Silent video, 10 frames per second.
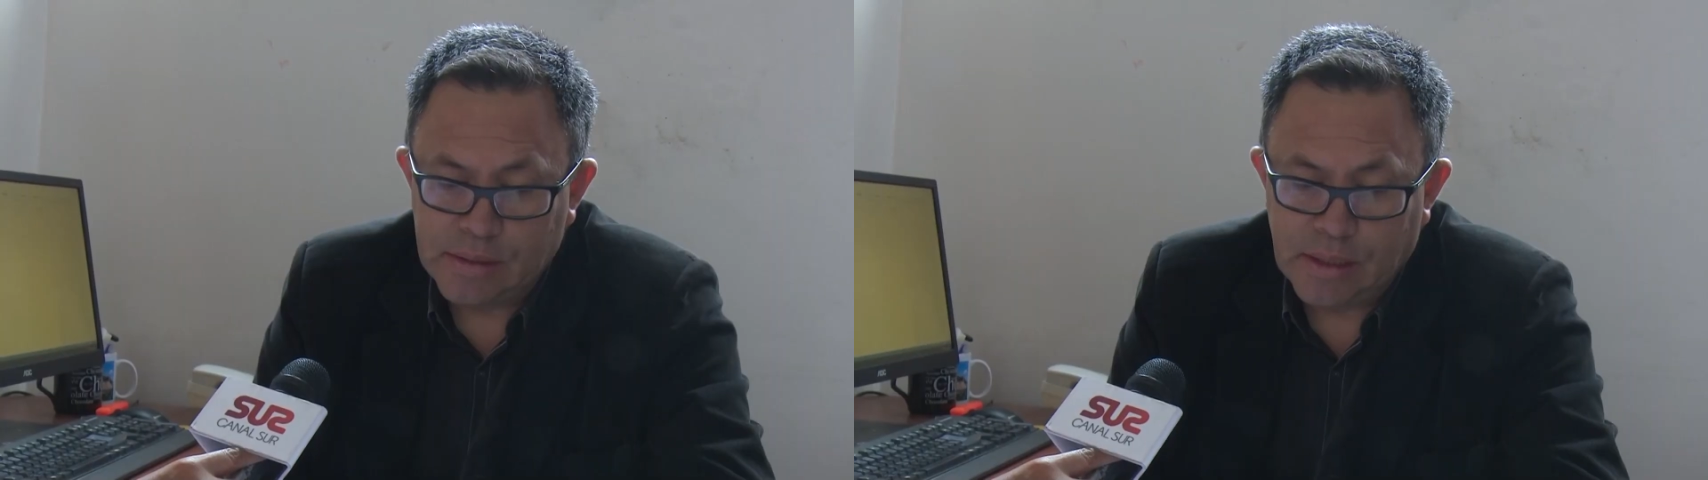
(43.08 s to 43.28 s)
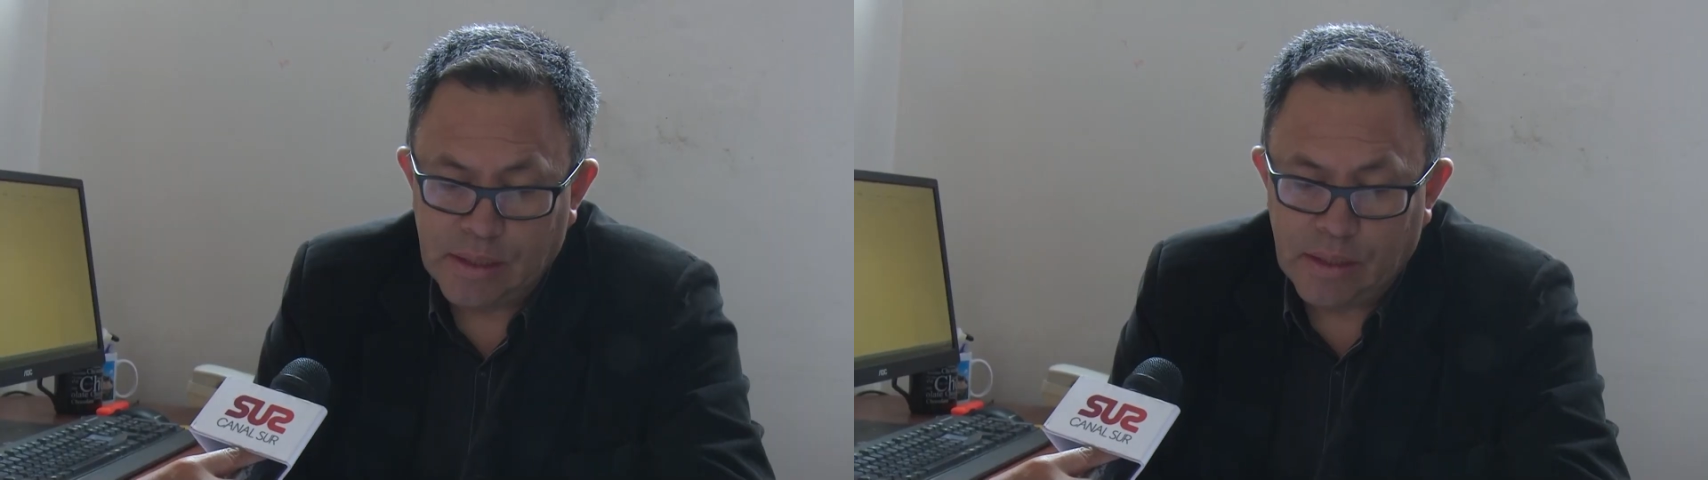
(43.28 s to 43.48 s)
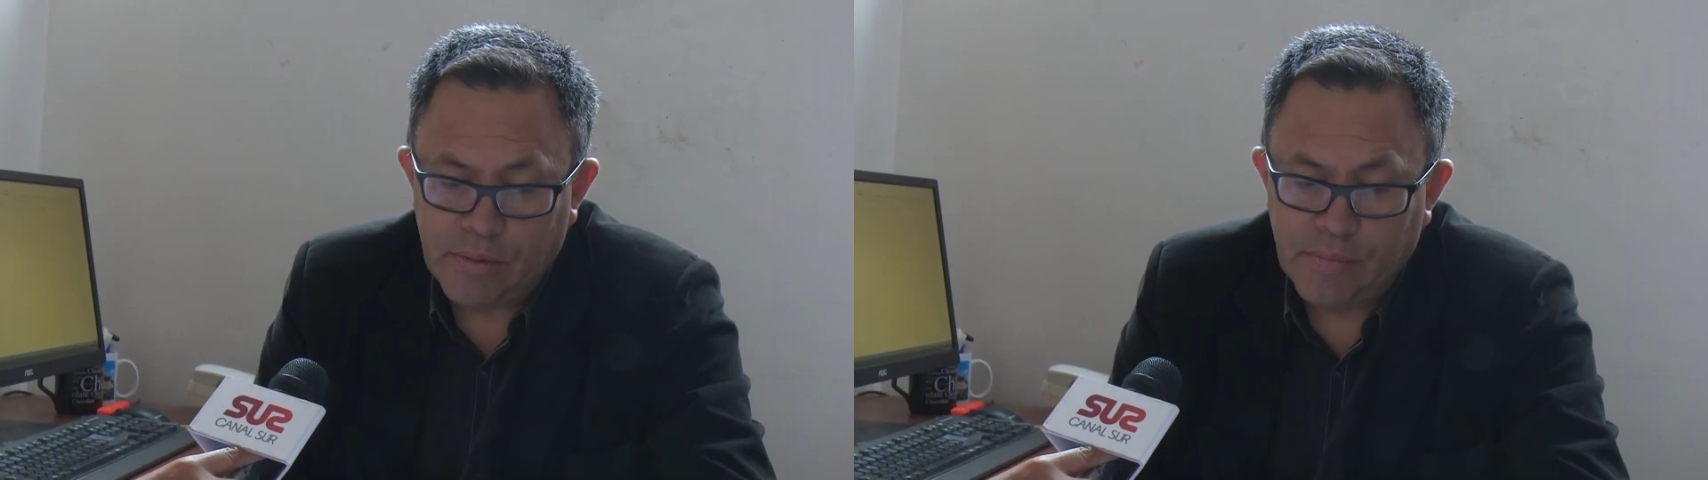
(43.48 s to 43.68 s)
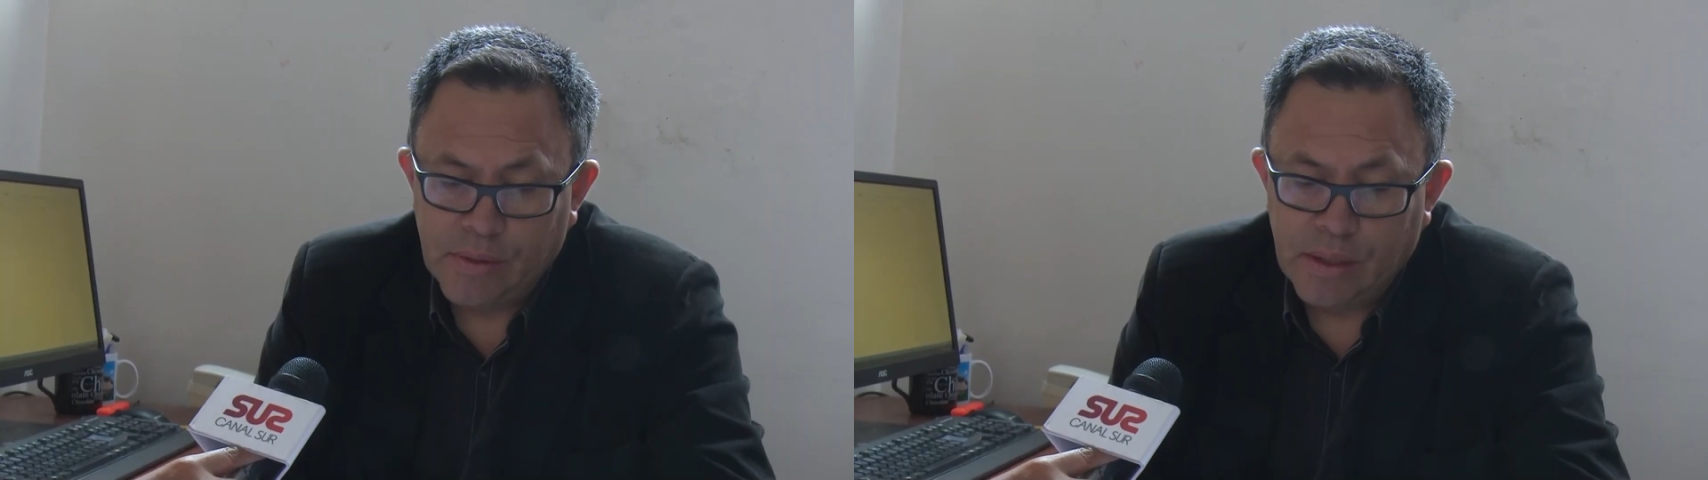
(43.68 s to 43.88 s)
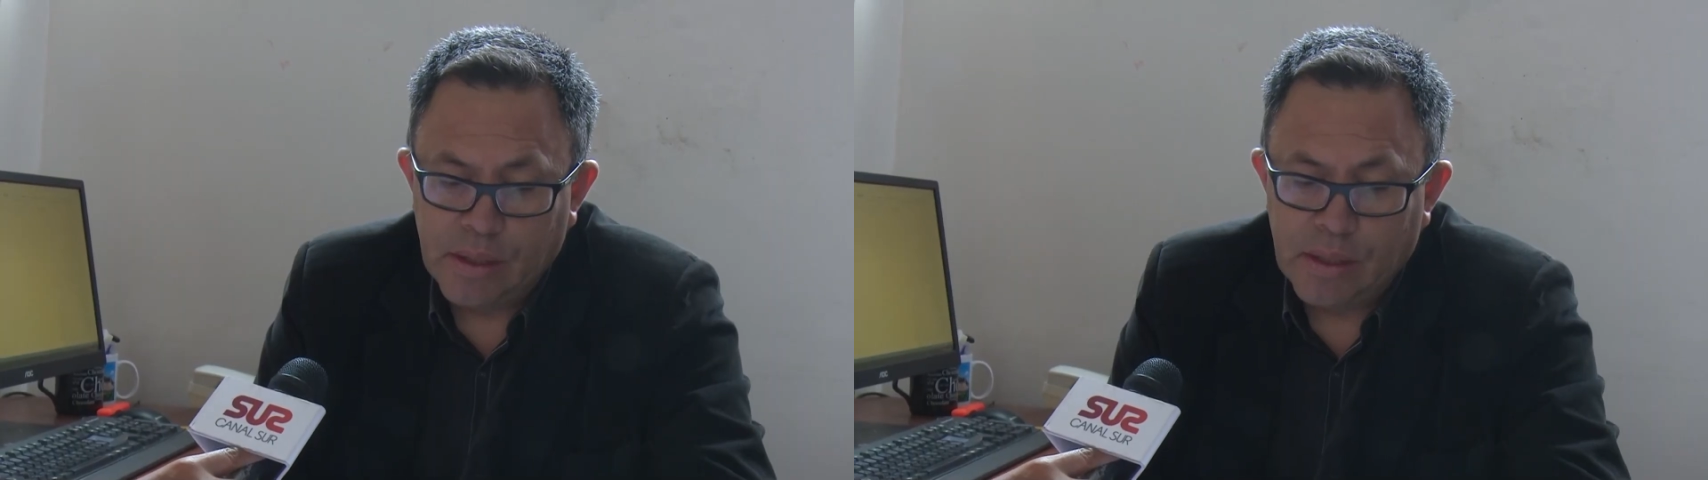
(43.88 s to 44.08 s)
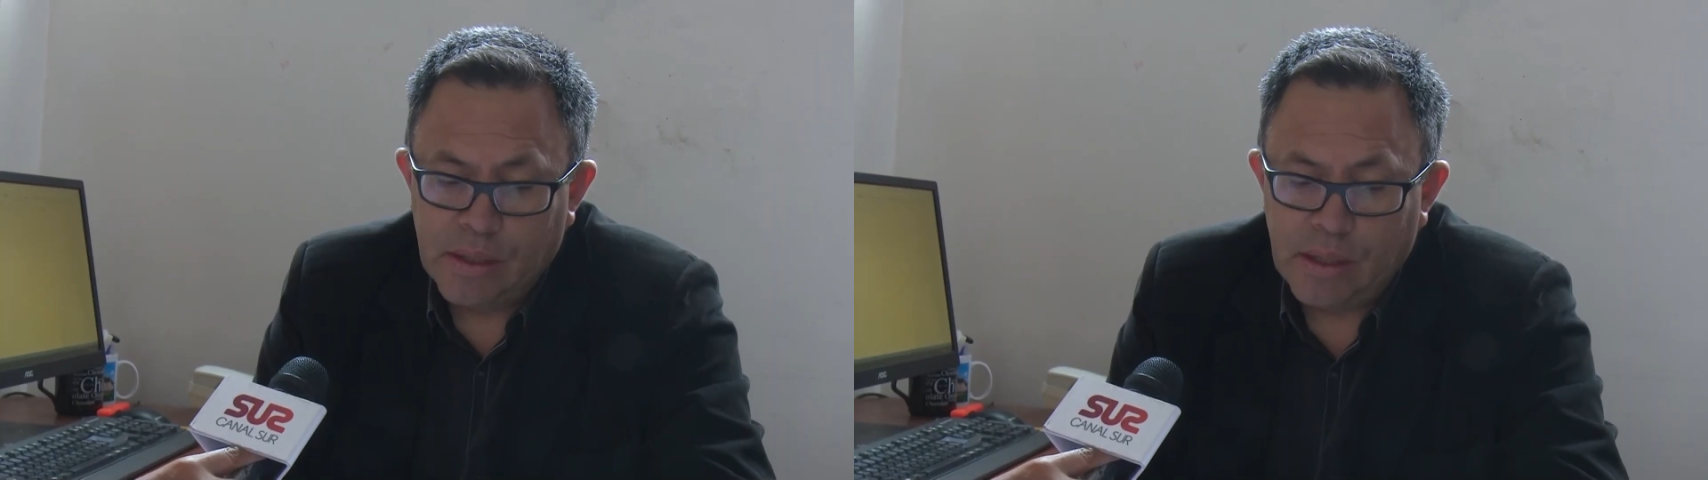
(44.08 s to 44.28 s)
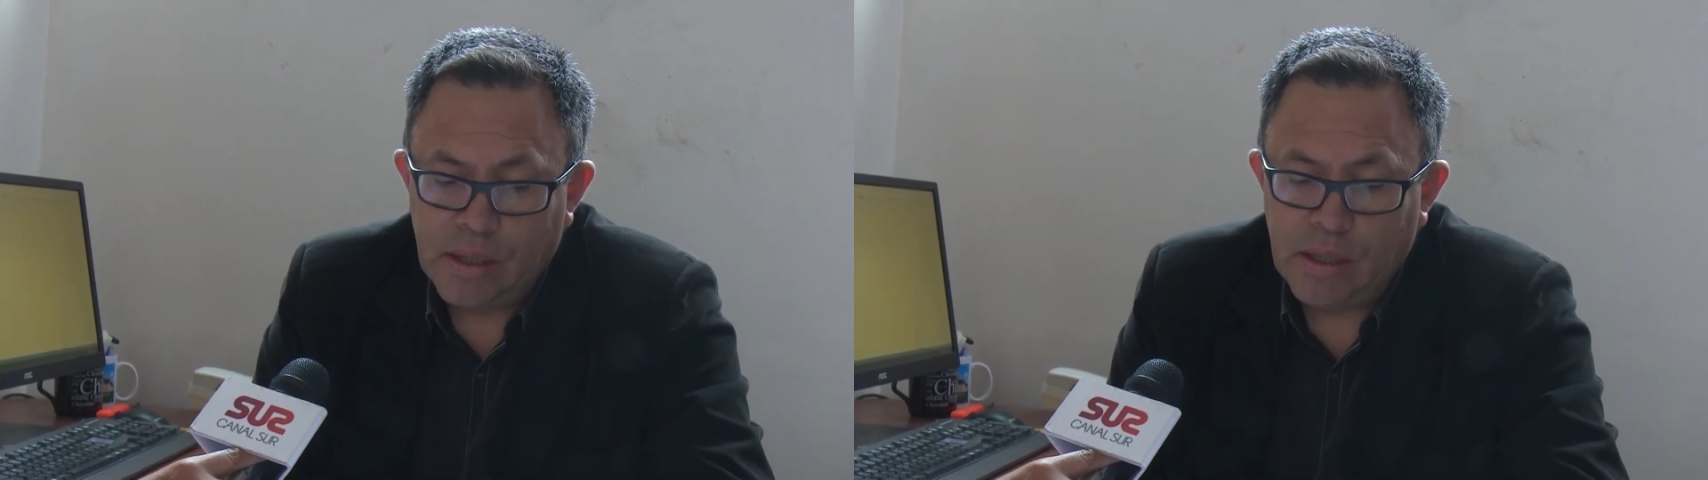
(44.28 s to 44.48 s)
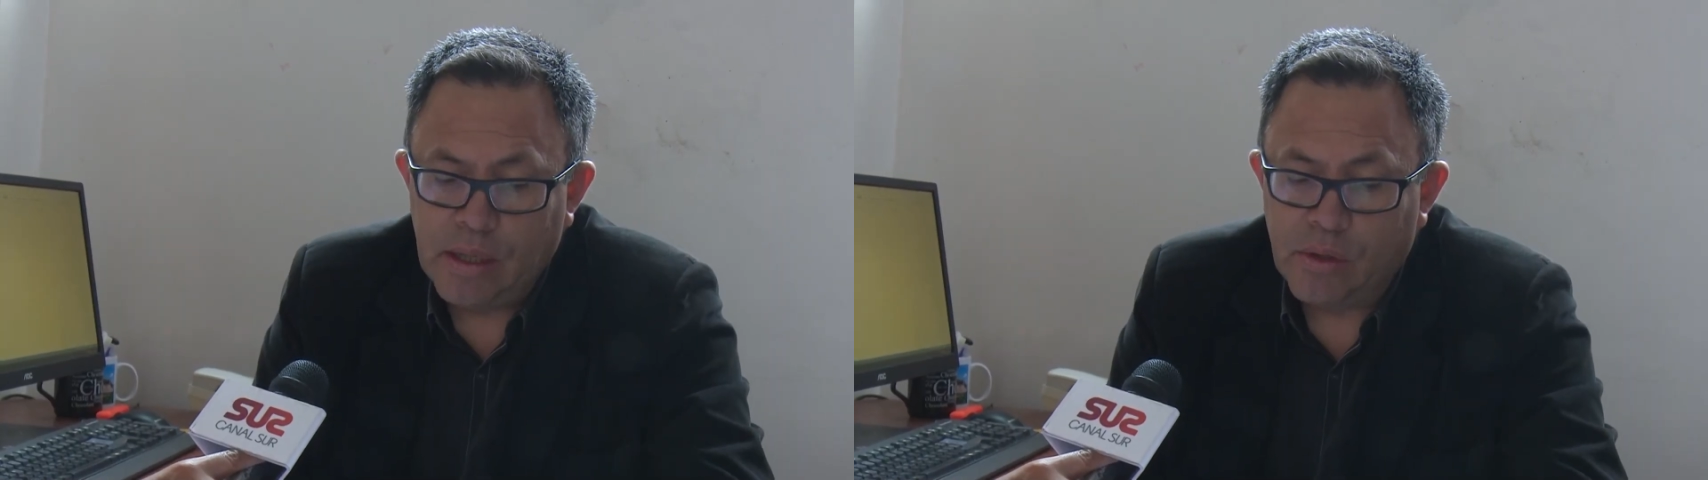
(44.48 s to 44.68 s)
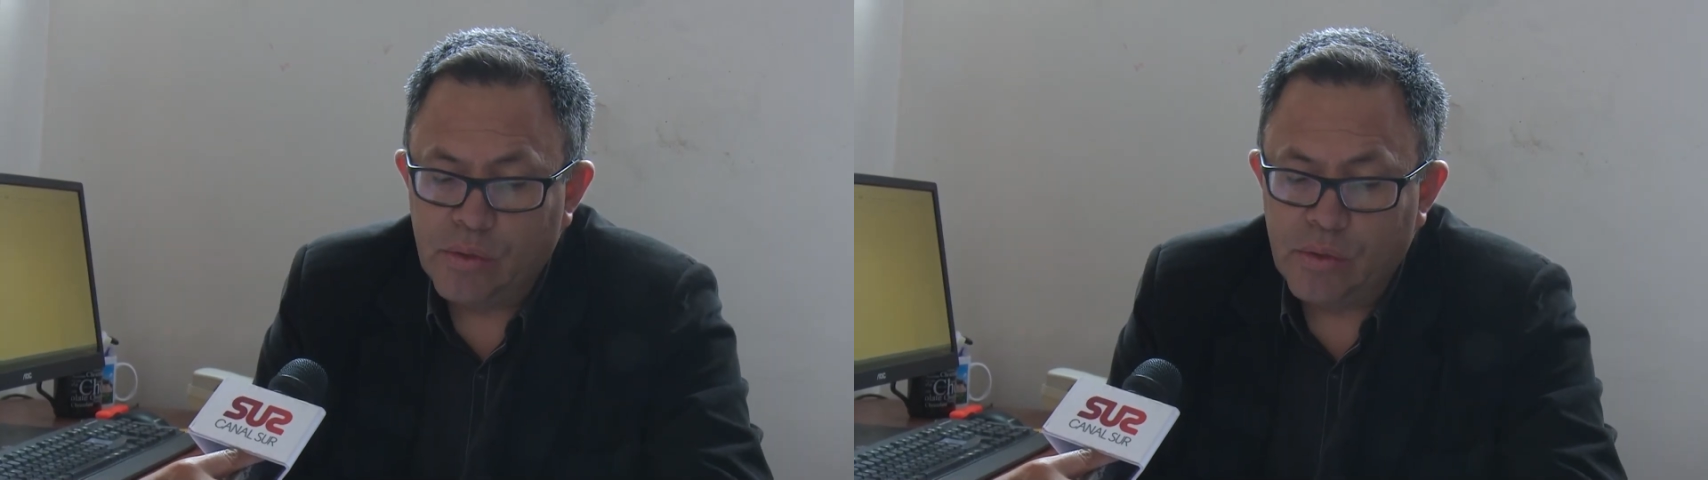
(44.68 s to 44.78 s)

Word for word: que se dieron, y